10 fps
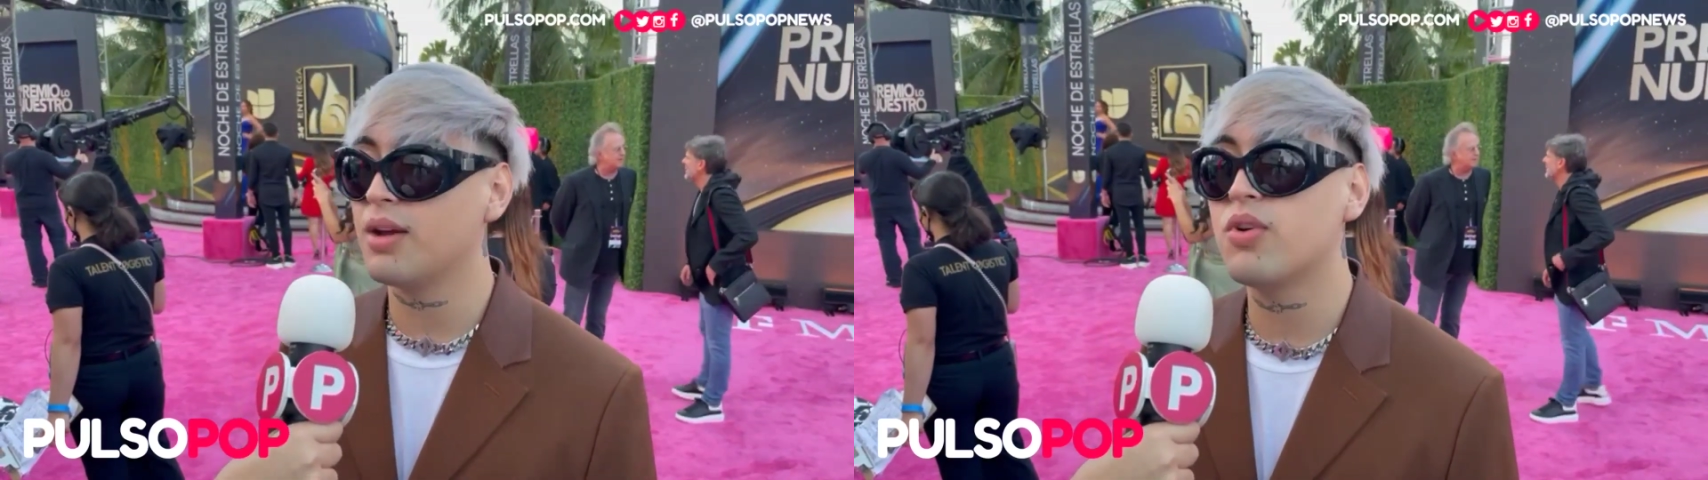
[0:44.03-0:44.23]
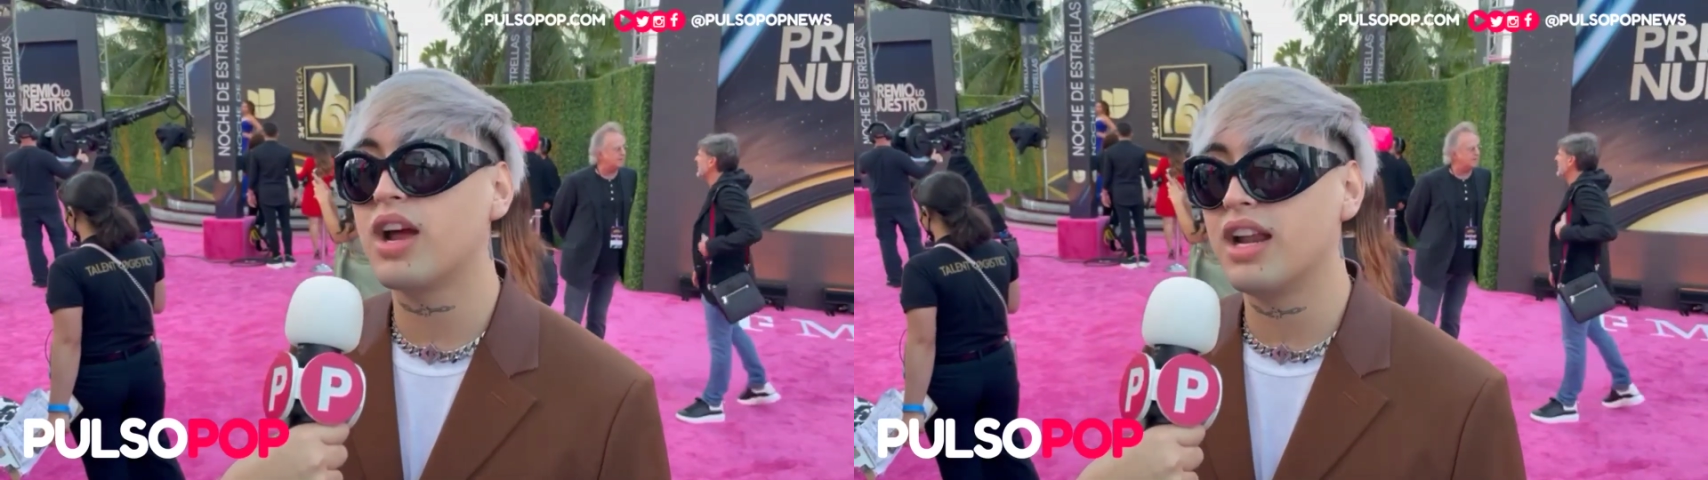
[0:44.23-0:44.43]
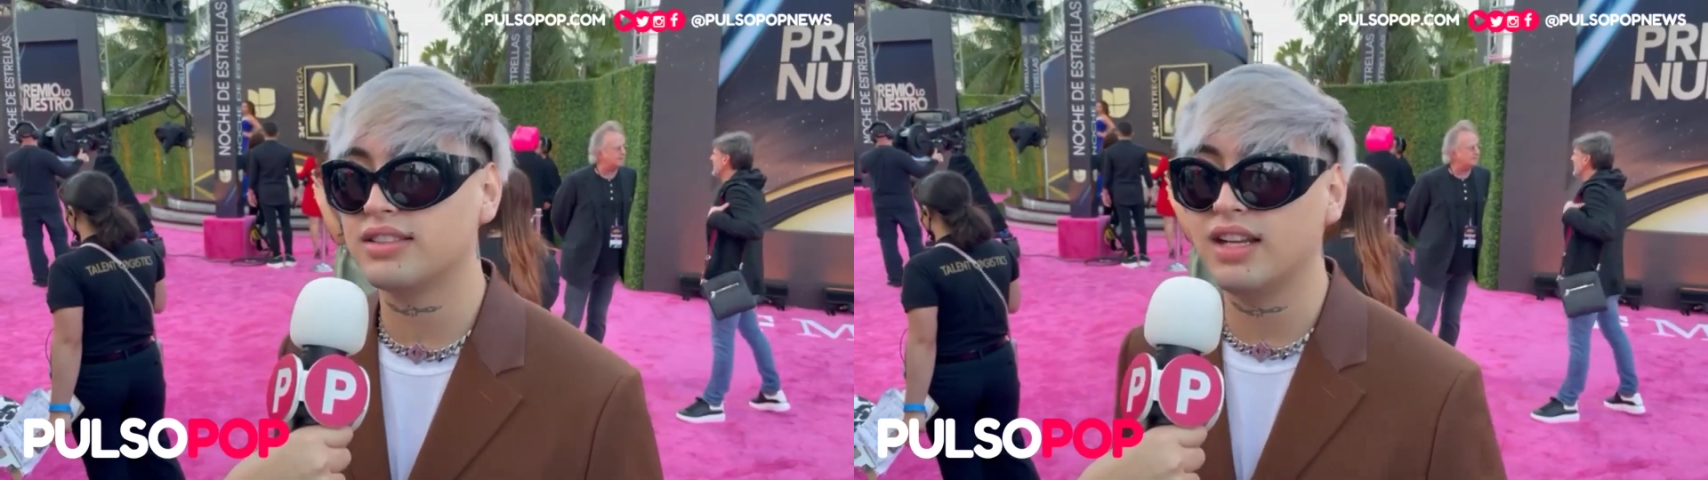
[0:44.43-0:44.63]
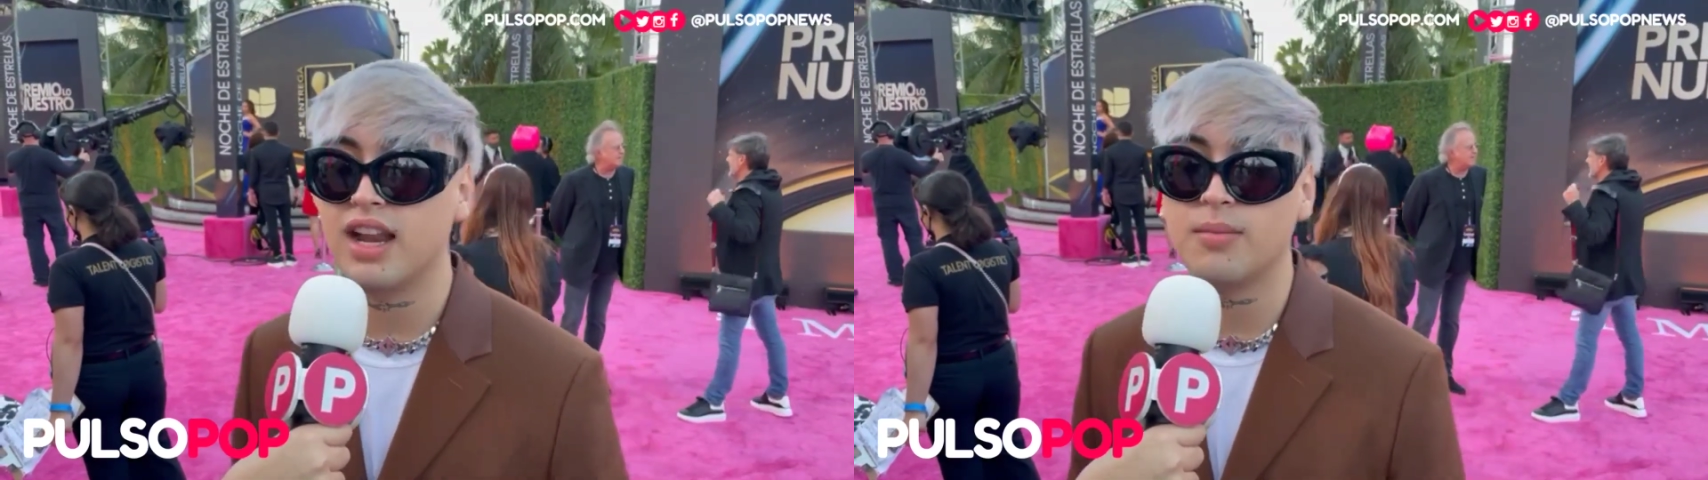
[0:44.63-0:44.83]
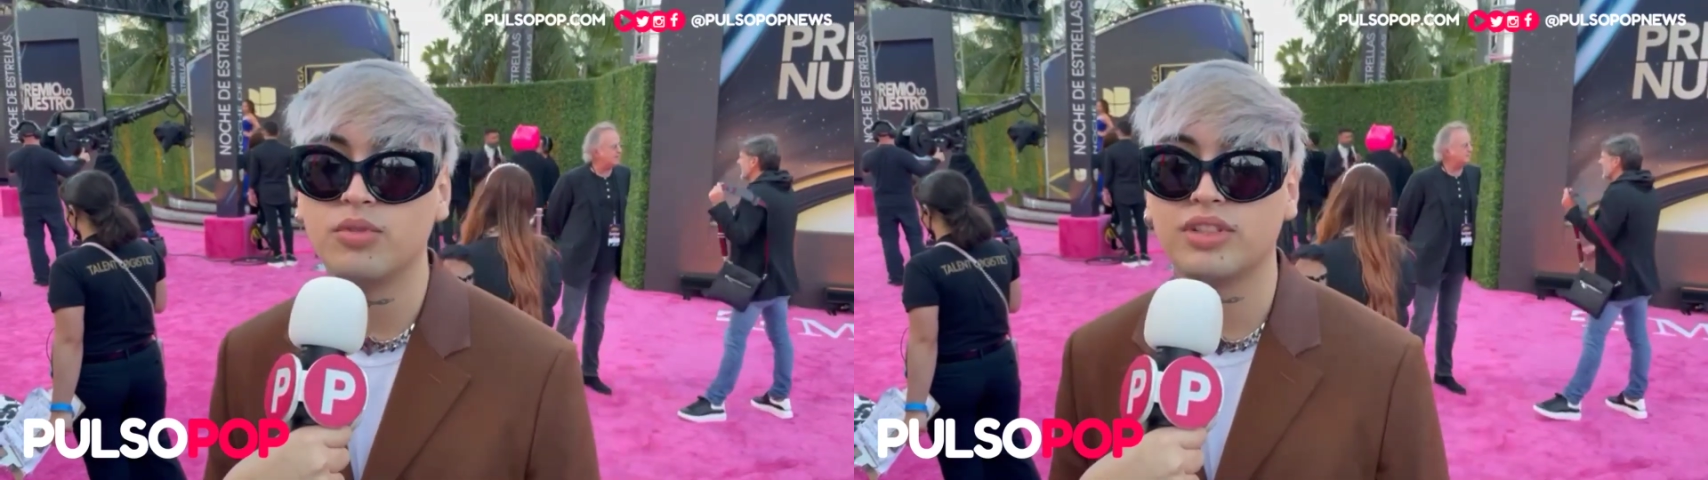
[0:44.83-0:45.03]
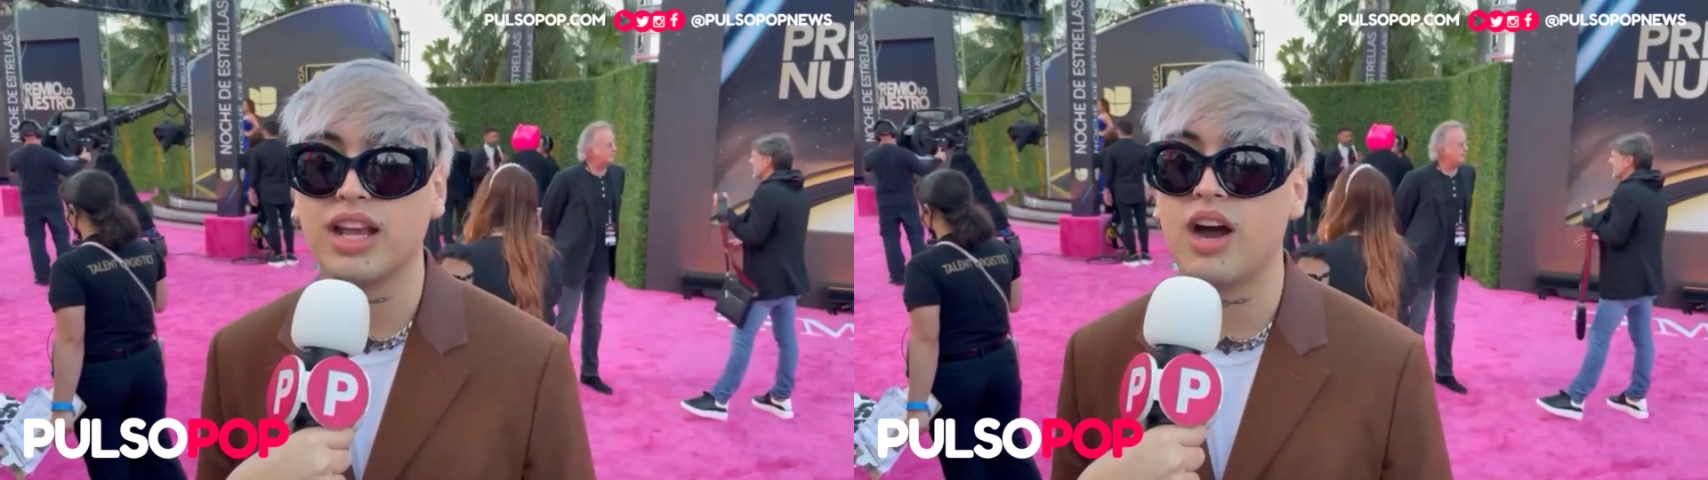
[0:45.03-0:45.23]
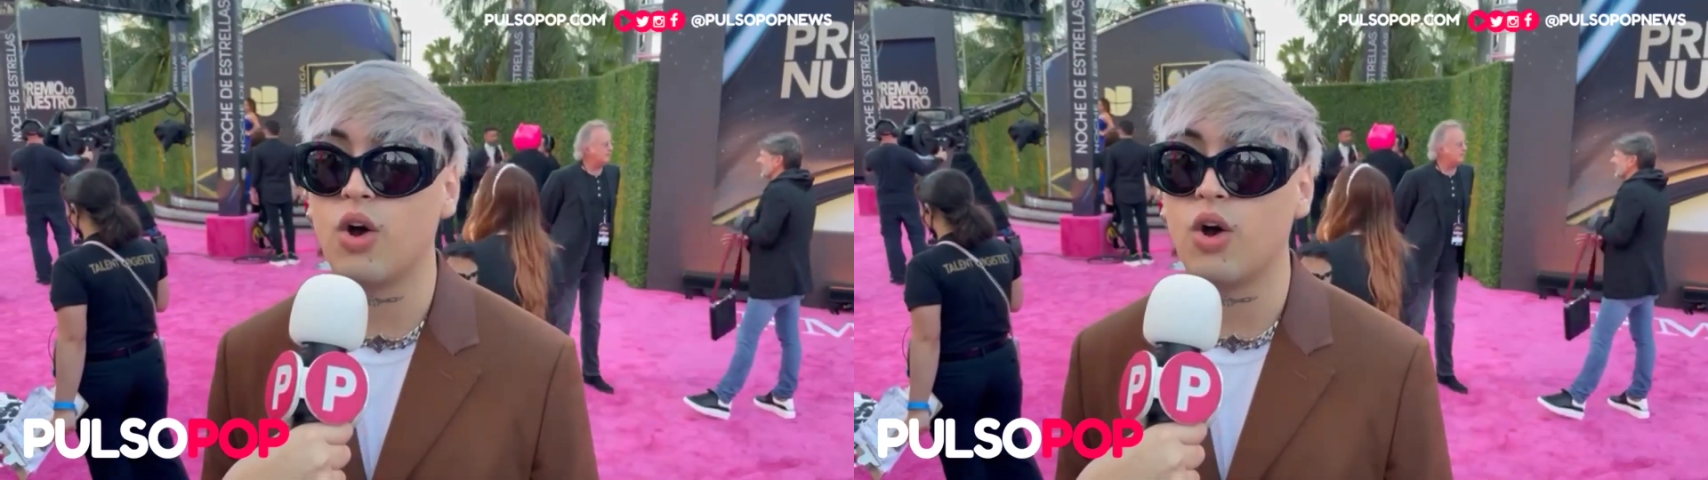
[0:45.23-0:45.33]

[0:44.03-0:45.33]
que buscan la salida en la música,